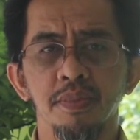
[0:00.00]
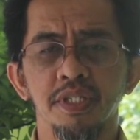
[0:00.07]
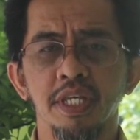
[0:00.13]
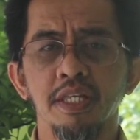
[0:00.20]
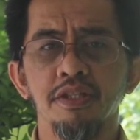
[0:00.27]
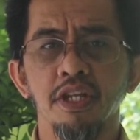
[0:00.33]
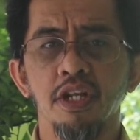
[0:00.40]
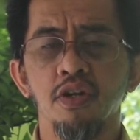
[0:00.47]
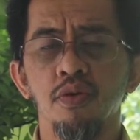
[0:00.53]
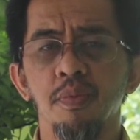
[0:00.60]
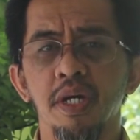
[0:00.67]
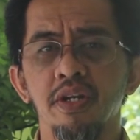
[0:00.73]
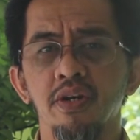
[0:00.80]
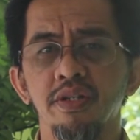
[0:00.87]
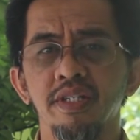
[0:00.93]
pesantren
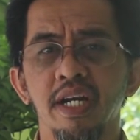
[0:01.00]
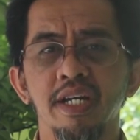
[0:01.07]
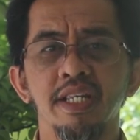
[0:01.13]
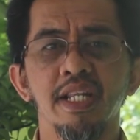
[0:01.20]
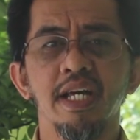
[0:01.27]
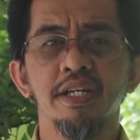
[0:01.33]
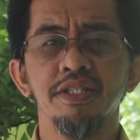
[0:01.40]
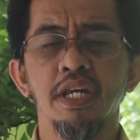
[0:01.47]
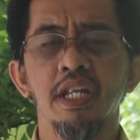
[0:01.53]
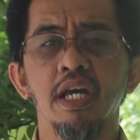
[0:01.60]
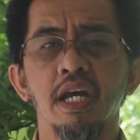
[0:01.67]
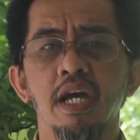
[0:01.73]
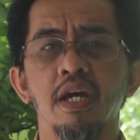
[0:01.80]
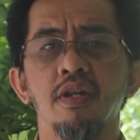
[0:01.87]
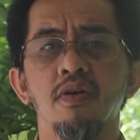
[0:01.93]
Ramadan yang
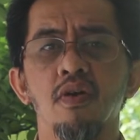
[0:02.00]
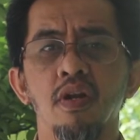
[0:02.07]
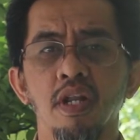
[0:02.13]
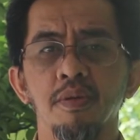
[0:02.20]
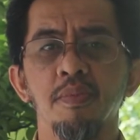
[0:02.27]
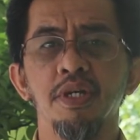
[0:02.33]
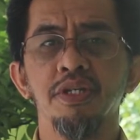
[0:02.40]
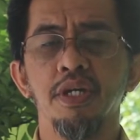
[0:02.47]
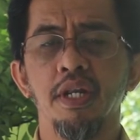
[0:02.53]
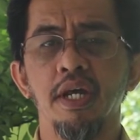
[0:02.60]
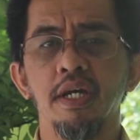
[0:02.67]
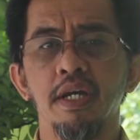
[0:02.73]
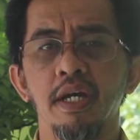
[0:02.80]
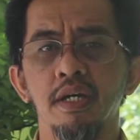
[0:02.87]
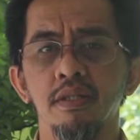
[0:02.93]
dilaksanakan oleh
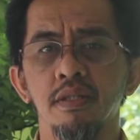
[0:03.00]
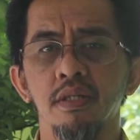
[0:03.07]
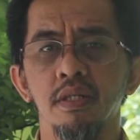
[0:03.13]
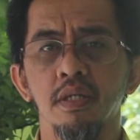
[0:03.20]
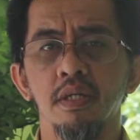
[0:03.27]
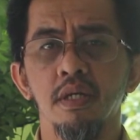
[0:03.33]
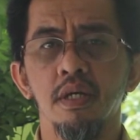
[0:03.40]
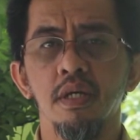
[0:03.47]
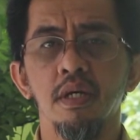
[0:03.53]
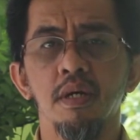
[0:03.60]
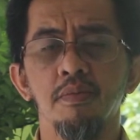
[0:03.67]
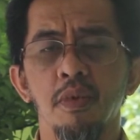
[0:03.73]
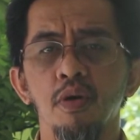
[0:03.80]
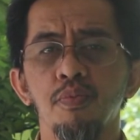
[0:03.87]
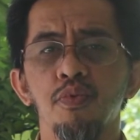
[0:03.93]
masyarakat
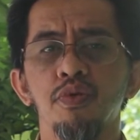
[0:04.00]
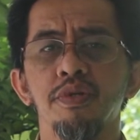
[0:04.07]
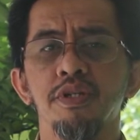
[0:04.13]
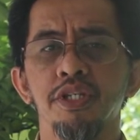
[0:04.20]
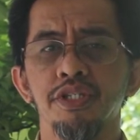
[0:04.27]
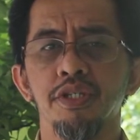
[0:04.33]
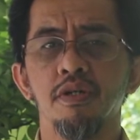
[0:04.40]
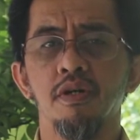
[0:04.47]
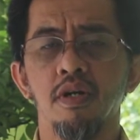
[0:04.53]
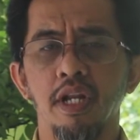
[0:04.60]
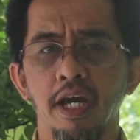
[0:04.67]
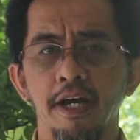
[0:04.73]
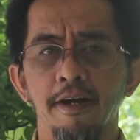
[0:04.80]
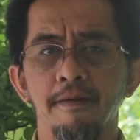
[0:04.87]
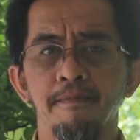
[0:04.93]
maupun di
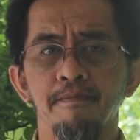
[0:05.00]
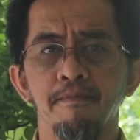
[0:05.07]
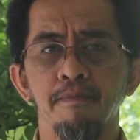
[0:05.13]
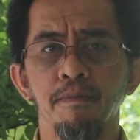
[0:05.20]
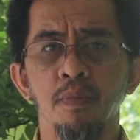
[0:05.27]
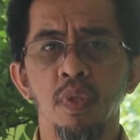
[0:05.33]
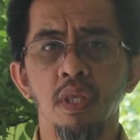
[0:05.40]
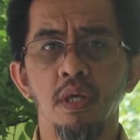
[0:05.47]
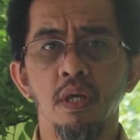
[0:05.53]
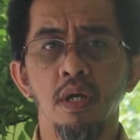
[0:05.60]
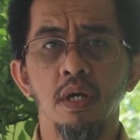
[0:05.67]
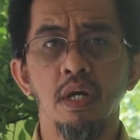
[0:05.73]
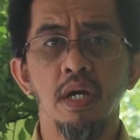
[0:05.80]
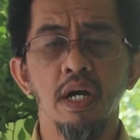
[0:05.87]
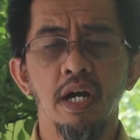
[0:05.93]
sekolah.
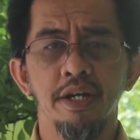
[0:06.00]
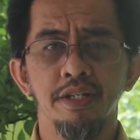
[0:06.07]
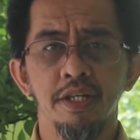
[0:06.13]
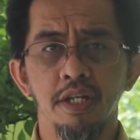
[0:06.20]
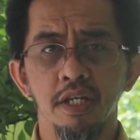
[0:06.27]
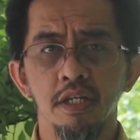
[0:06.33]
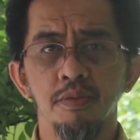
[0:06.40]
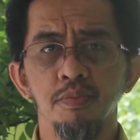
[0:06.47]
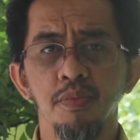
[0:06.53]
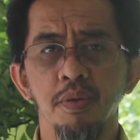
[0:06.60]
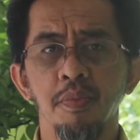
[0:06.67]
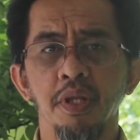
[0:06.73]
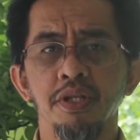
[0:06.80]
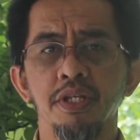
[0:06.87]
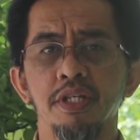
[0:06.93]
Hadirin
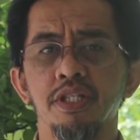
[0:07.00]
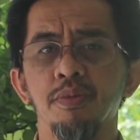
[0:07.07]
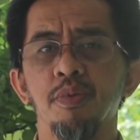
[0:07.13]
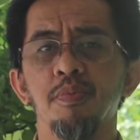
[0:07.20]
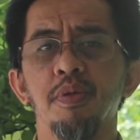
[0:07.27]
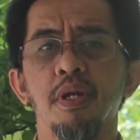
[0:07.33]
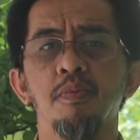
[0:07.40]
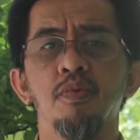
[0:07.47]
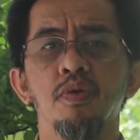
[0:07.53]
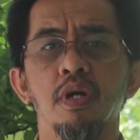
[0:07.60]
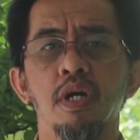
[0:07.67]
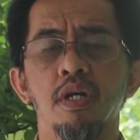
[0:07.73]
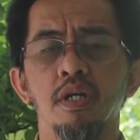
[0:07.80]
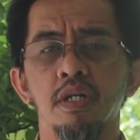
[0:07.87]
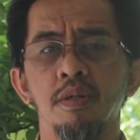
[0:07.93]
pemirsa TV
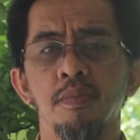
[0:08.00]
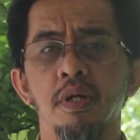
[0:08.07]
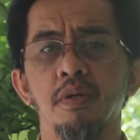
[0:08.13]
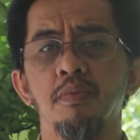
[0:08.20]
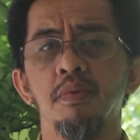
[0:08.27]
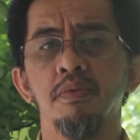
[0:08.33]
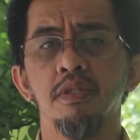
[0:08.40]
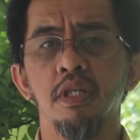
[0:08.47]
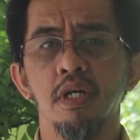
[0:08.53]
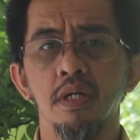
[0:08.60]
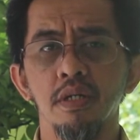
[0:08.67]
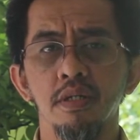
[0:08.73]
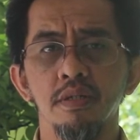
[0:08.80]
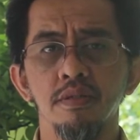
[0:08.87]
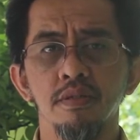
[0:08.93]
Pramuka
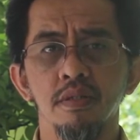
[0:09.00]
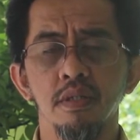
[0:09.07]
rahimakumullah,